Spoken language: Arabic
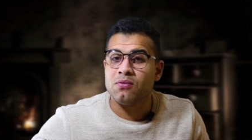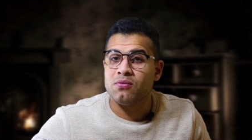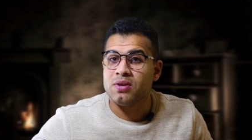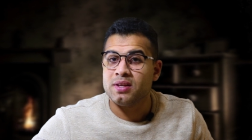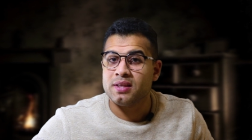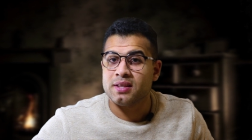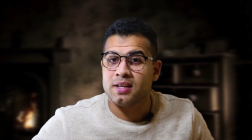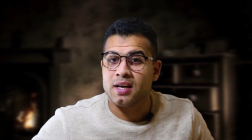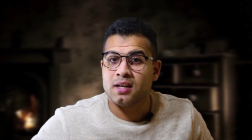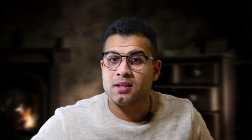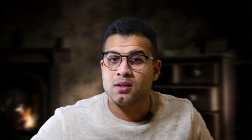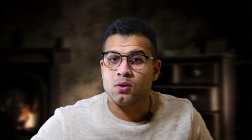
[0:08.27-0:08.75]

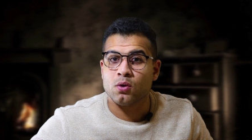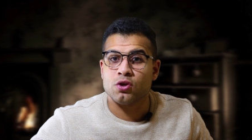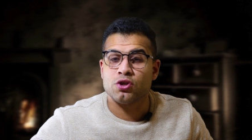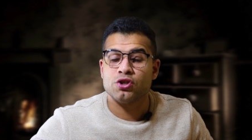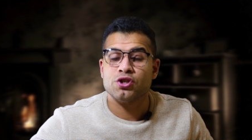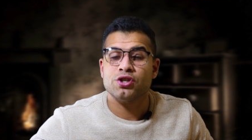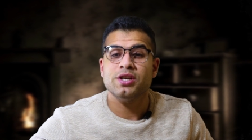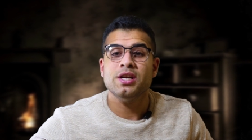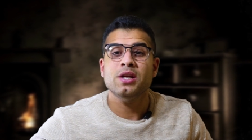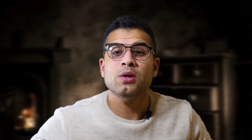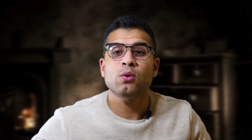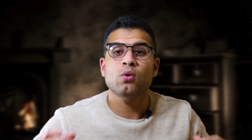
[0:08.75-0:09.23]

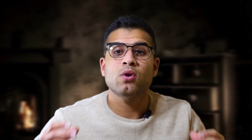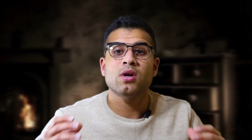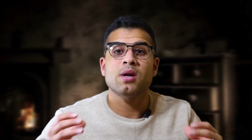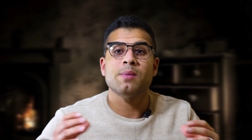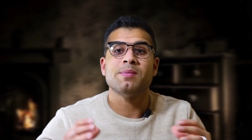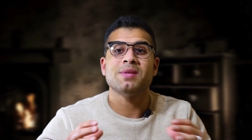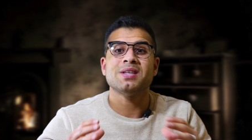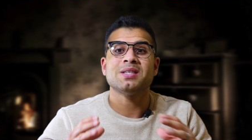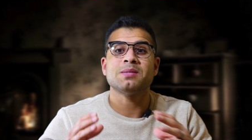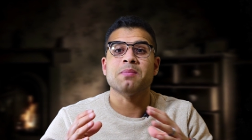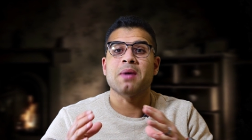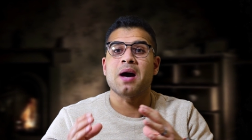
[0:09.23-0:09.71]
2023 كنا
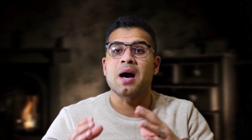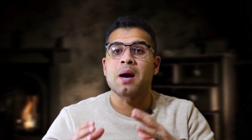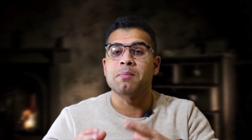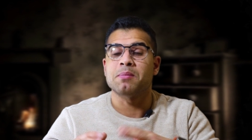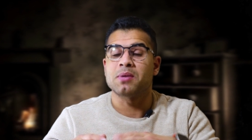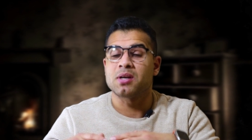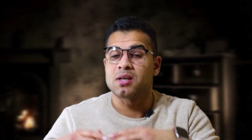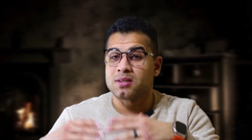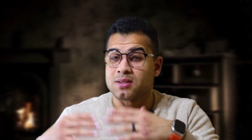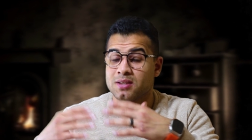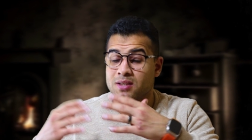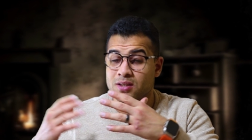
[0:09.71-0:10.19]
بنسمع عن
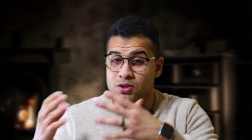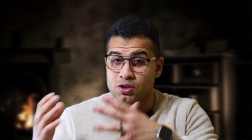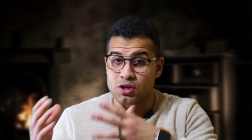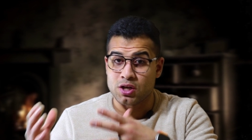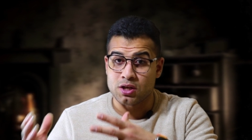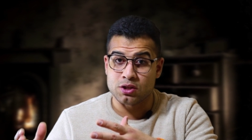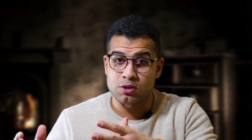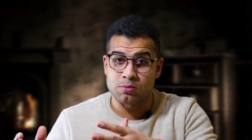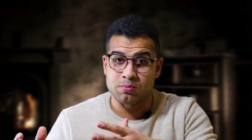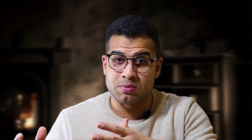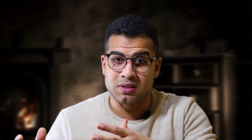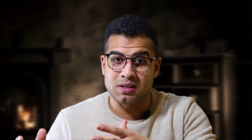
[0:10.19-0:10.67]
منصه
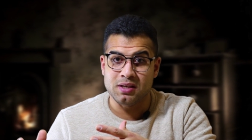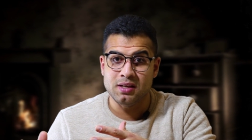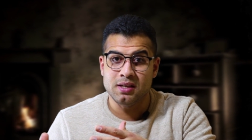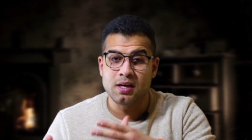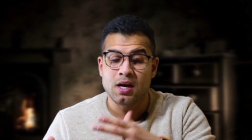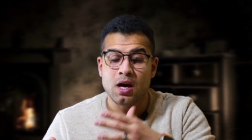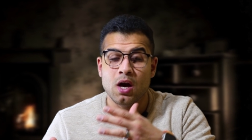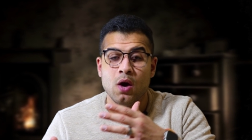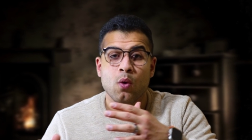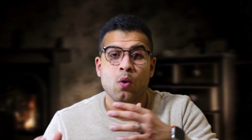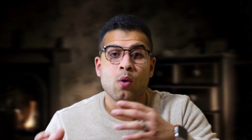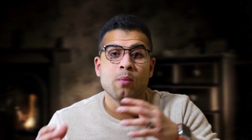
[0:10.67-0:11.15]
شات جي بي تي
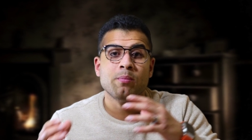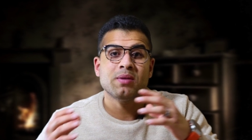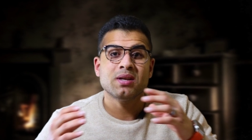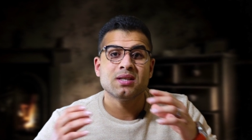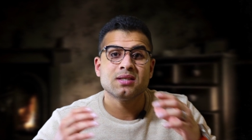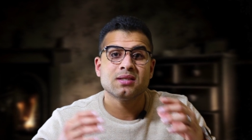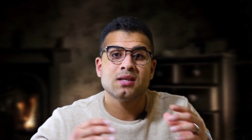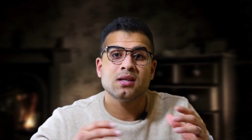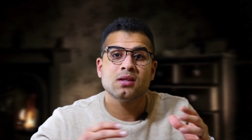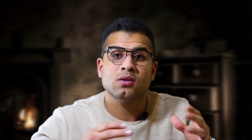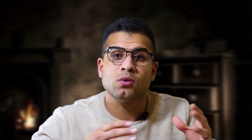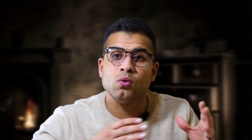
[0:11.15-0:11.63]

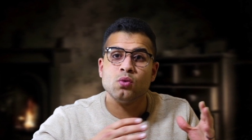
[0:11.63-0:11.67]
ومنصه